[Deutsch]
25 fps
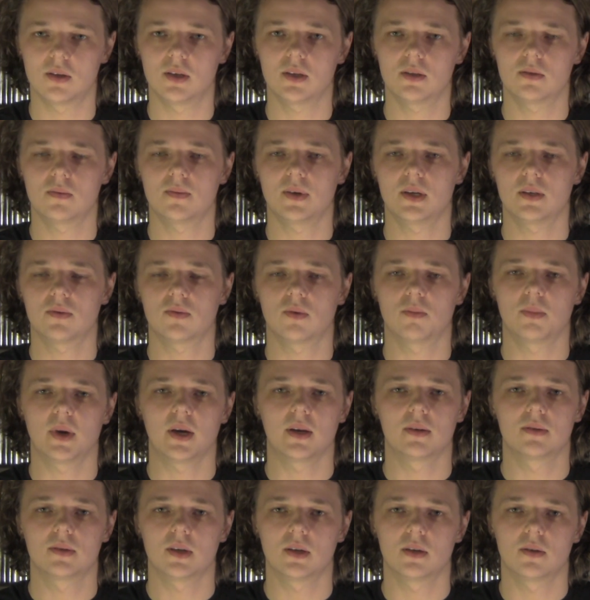Das war's von
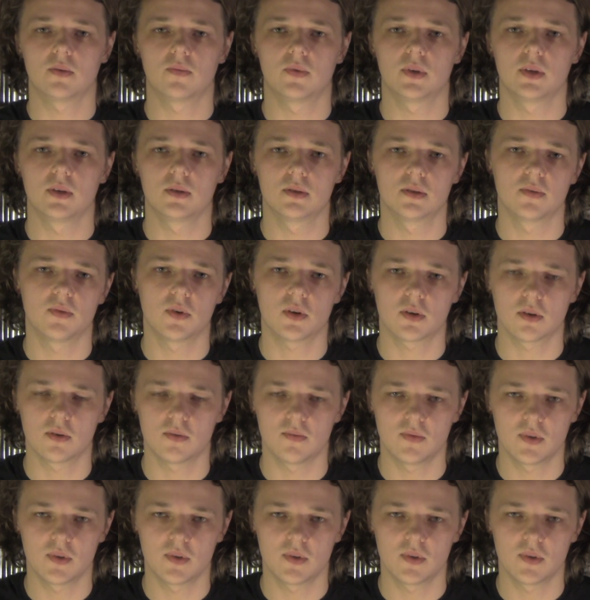meiner Seite für diese Woche.